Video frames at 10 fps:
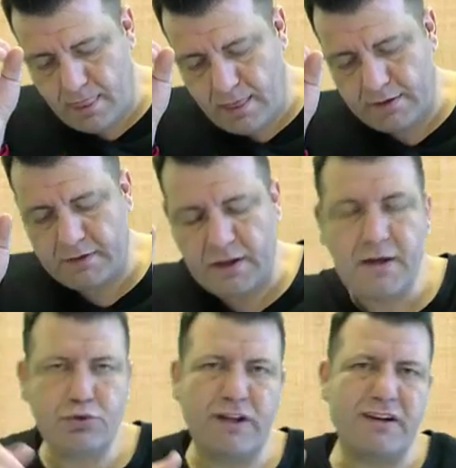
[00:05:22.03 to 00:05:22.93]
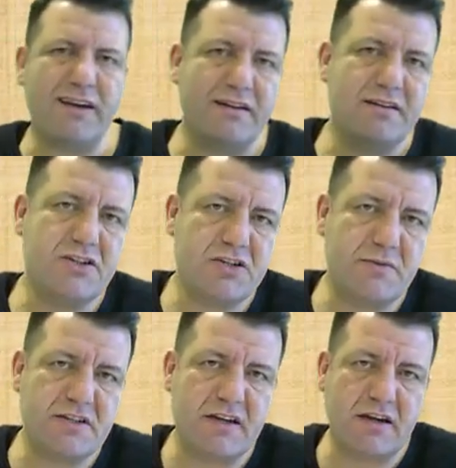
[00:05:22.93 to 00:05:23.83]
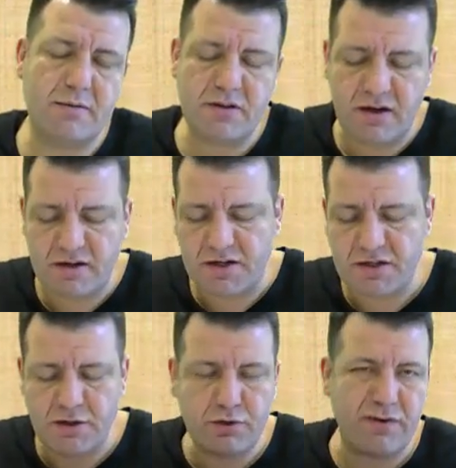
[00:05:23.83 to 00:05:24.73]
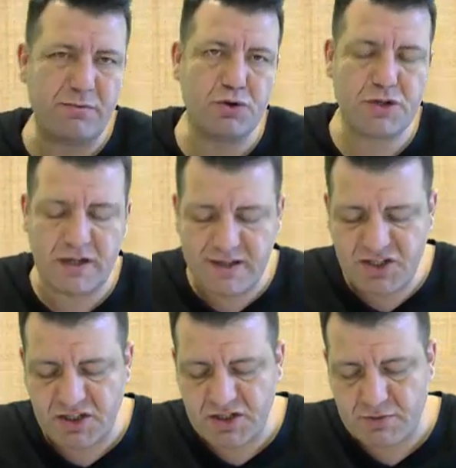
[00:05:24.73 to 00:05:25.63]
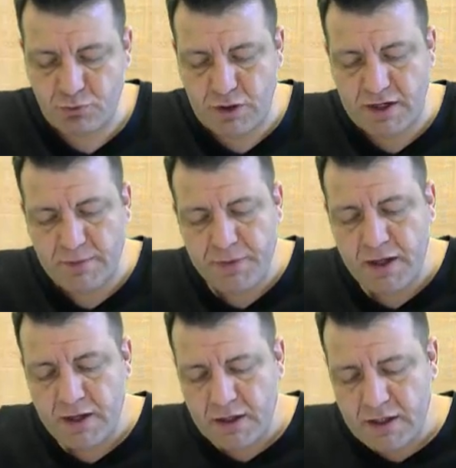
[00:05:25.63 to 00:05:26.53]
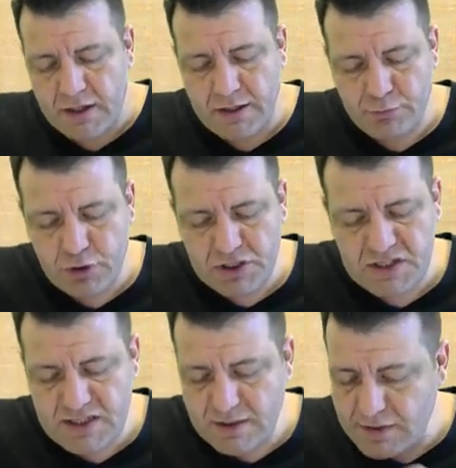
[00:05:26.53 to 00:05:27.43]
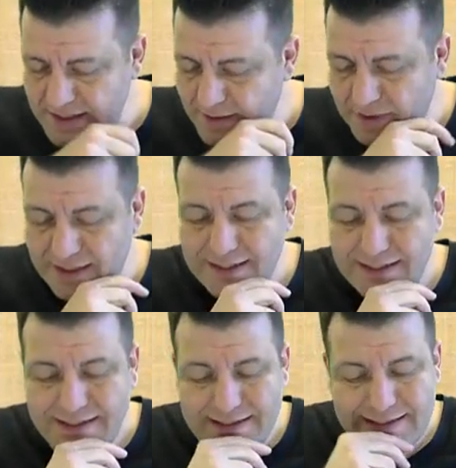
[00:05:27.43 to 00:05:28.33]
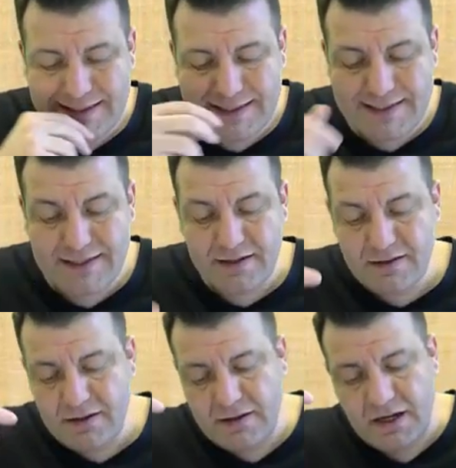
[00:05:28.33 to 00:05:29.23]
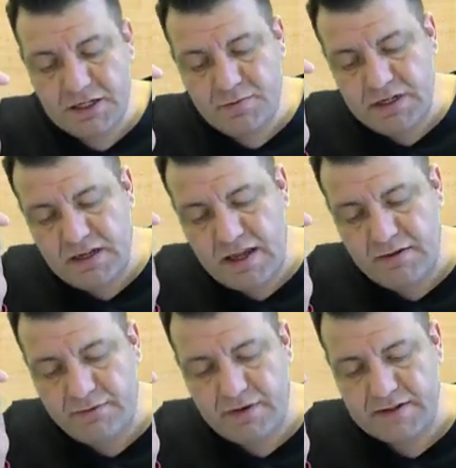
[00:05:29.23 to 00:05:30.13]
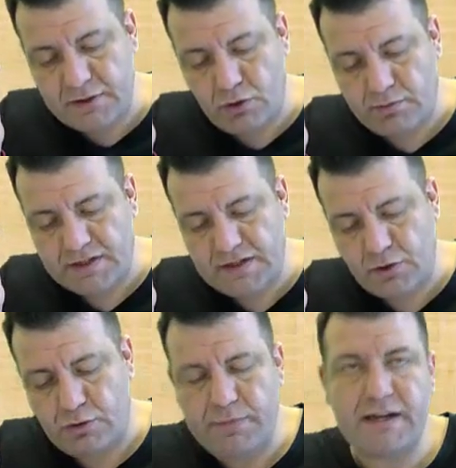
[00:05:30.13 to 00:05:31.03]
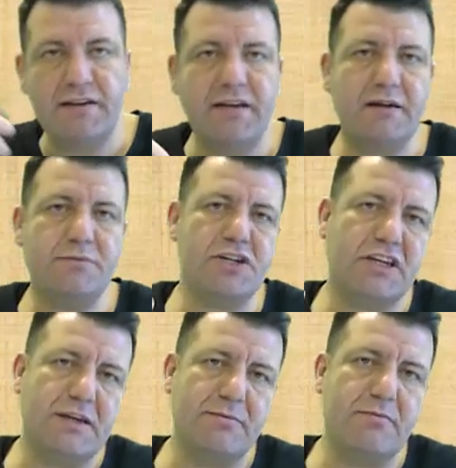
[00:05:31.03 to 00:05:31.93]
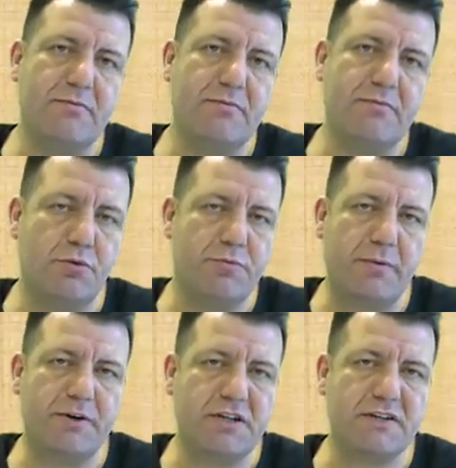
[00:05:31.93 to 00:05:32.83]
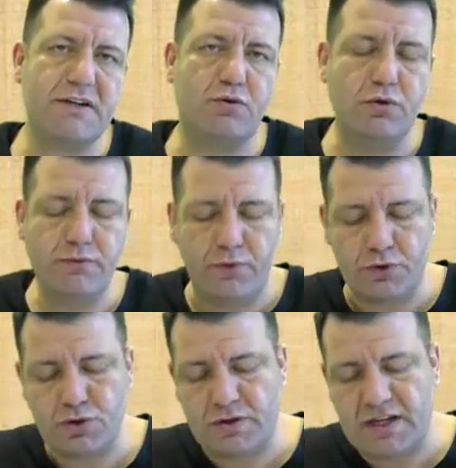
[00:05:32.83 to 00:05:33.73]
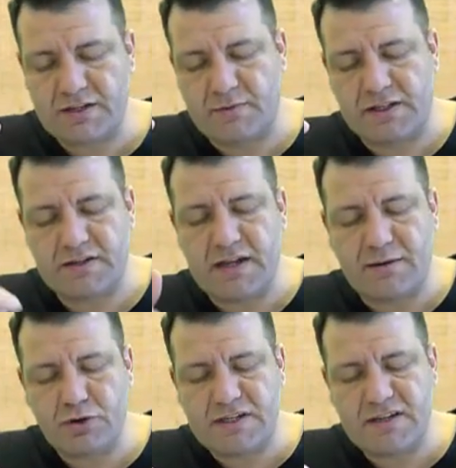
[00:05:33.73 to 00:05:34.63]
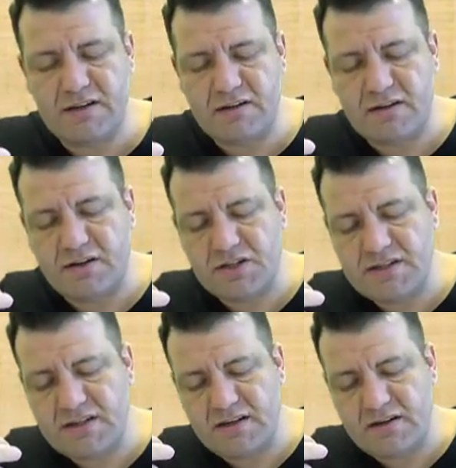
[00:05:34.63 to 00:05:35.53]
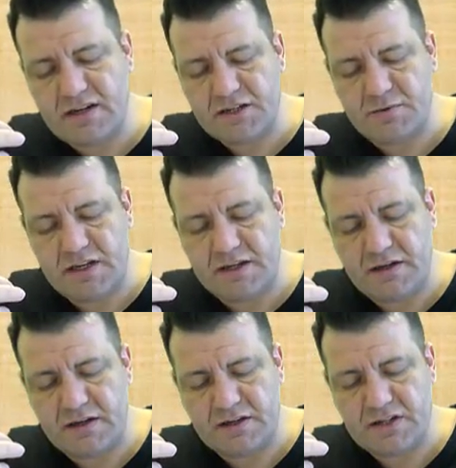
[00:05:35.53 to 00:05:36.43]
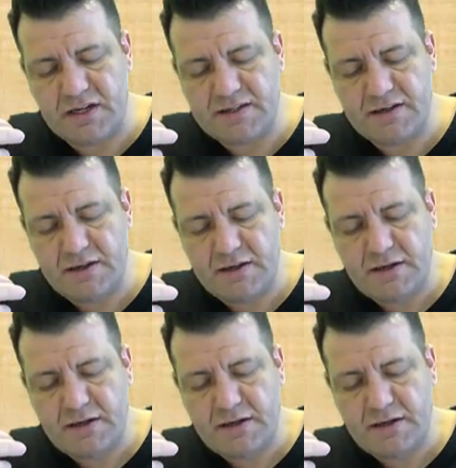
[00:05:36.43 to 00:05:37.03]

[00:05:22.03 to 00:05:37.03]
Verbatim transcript: Evet. Bunları kendiniz çizmeniz gerekebilir arkadaşlar. Lütfen boş kağıda çalışın bunları. E, bunu çizdiğimiz zaman e, silindirin hacminin en fazla olması diyor. Bakın ne demiştik? Kimi maksimum yapacaksak onun fonksiyonunu yazmalıyız. Yani burada silindir için silindirin hacmiyle yine gideceğiz.